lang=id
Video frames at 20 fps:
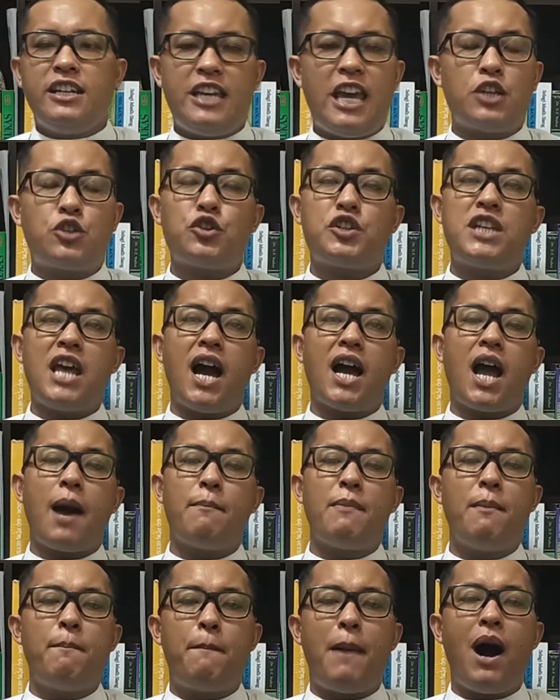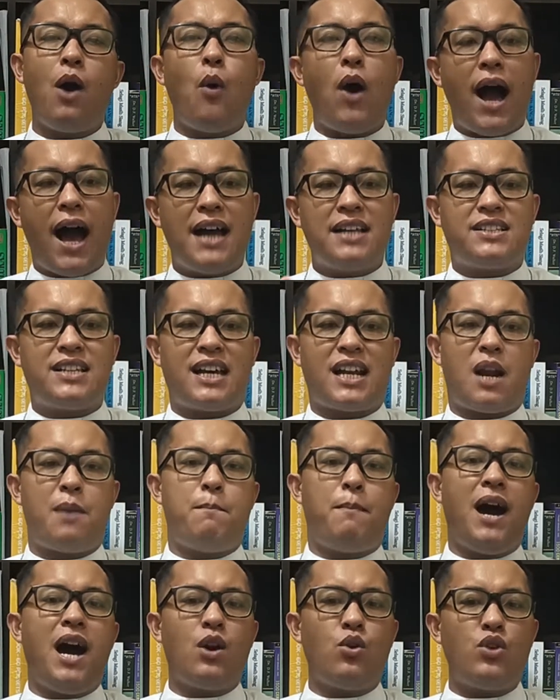Yesus dianggap membawa ajaran
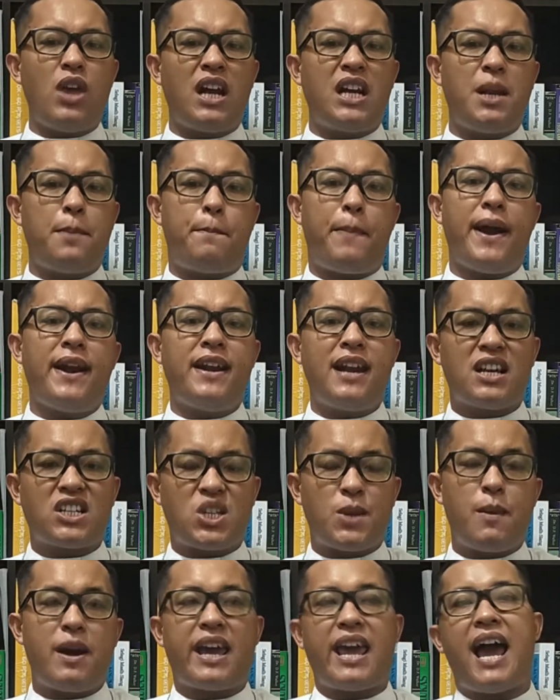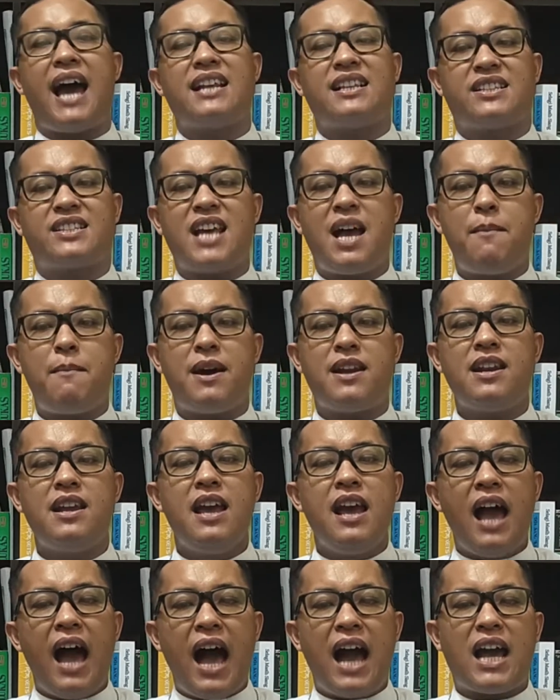baru yang dipandang sebagai ancaman
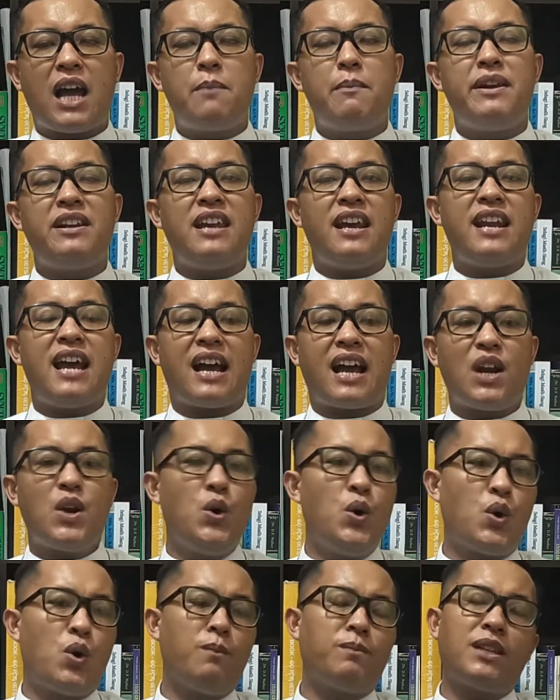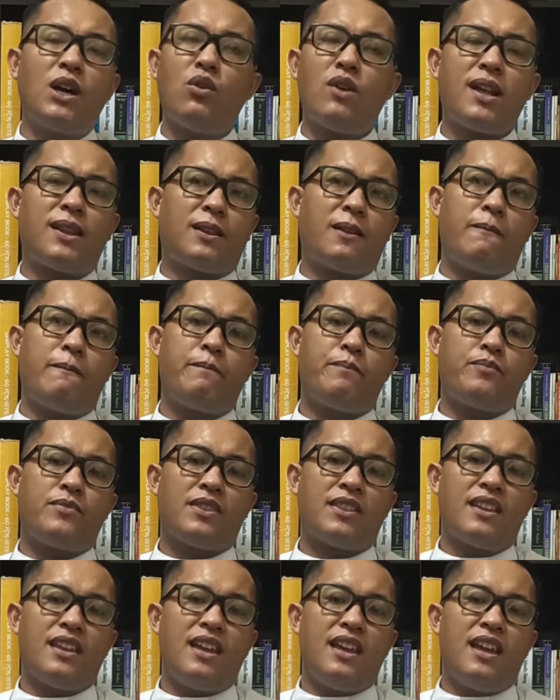akan menyediakan hukum Taurat.
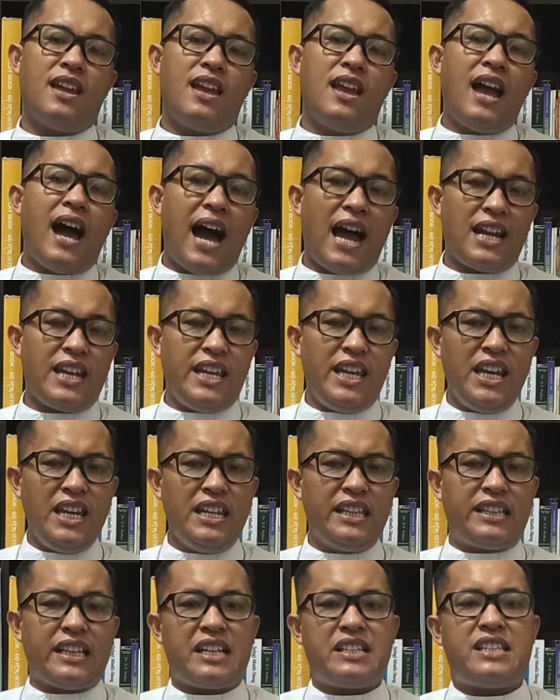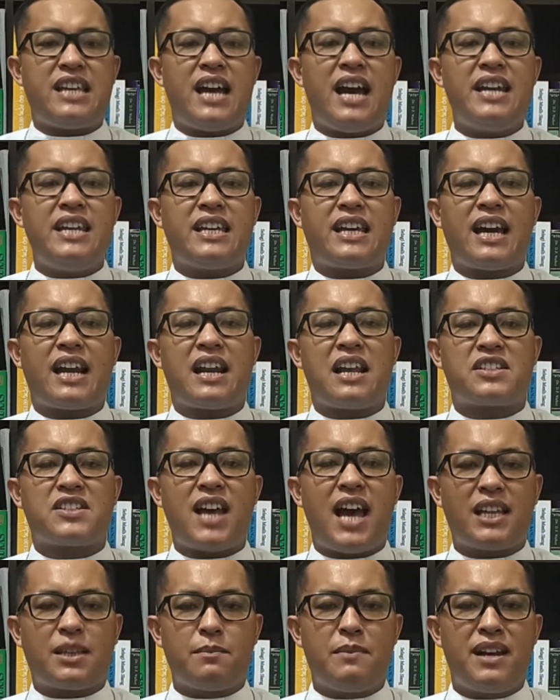Hal ini terjadi karena
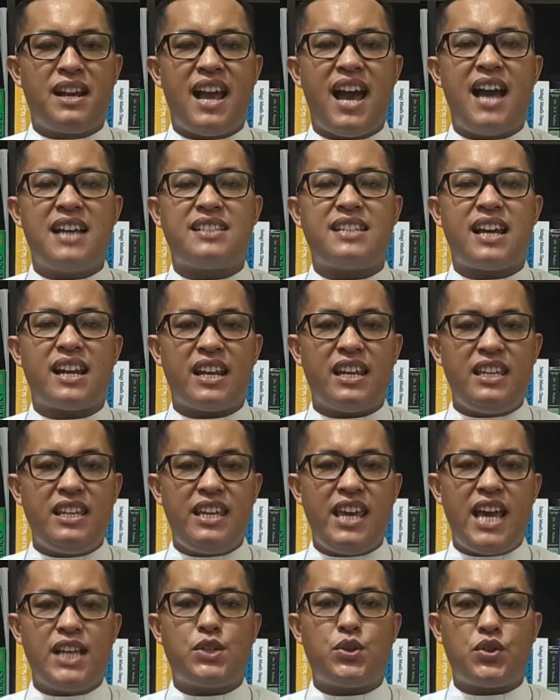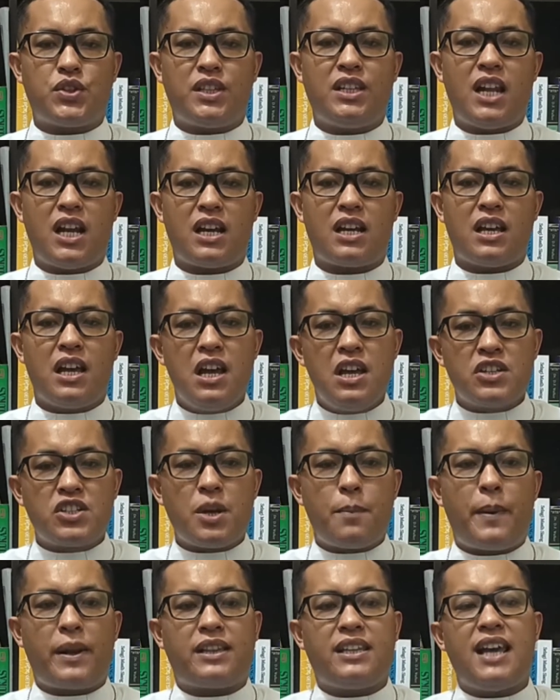saat mengajar, Yesus tidak
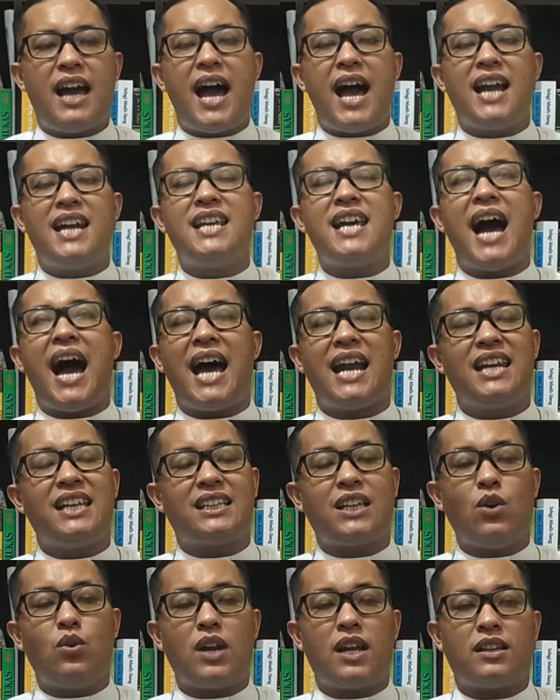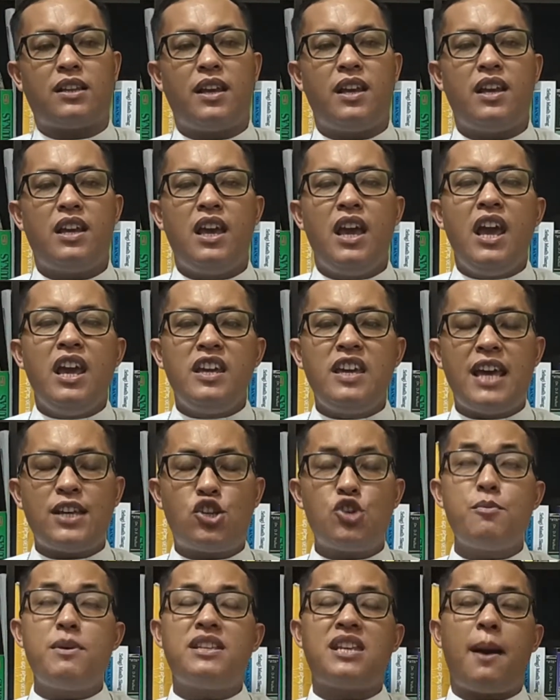seperti ahli-ahli Taurat
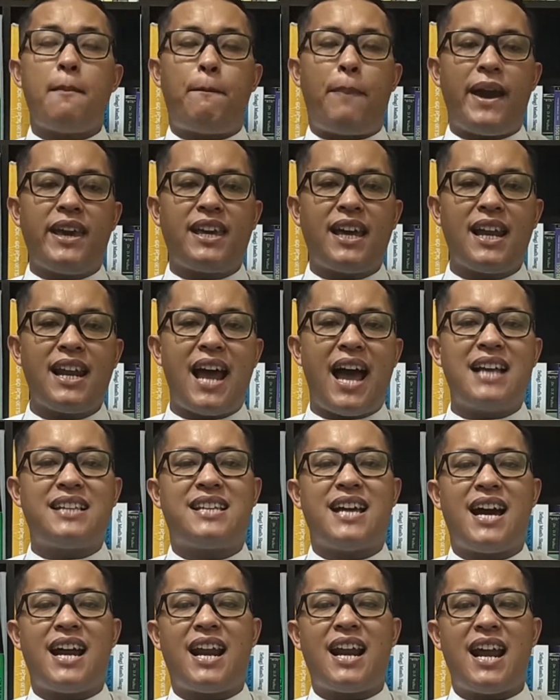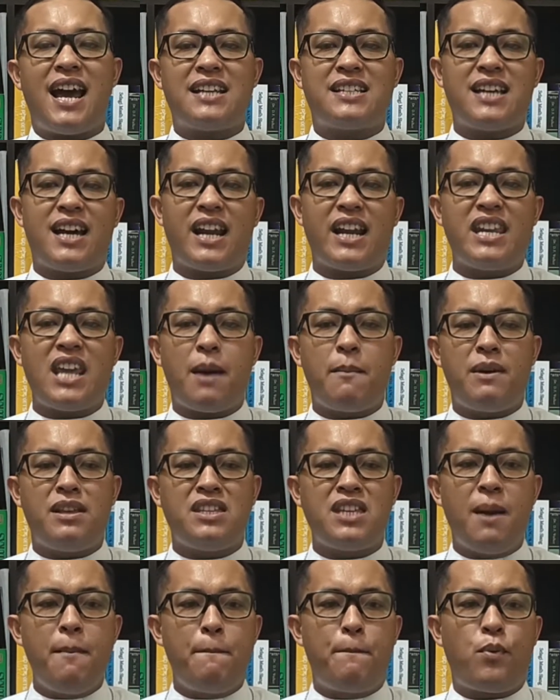Yesus menyampaikan ajaran-ajaran yang
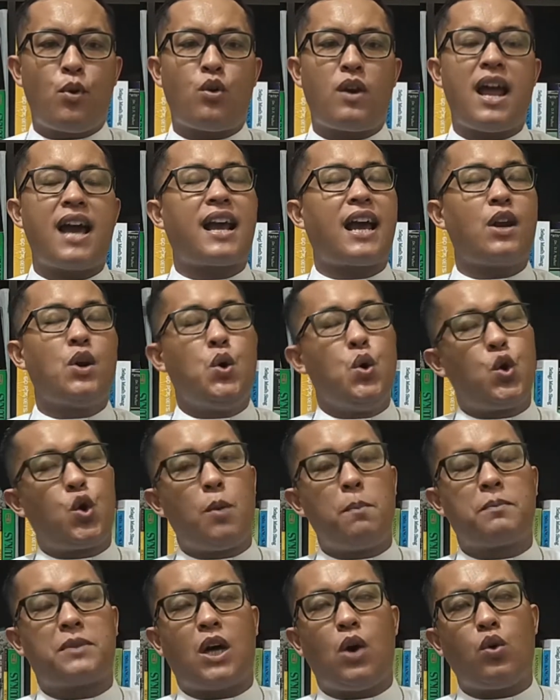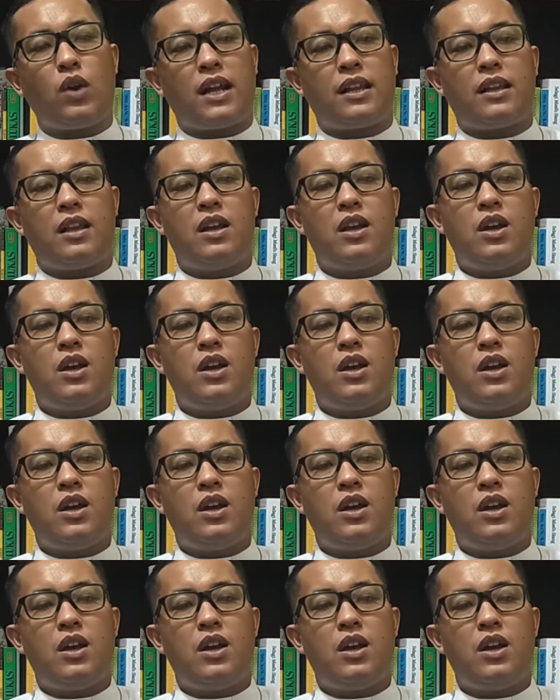menyempurnakan hukum Taurat.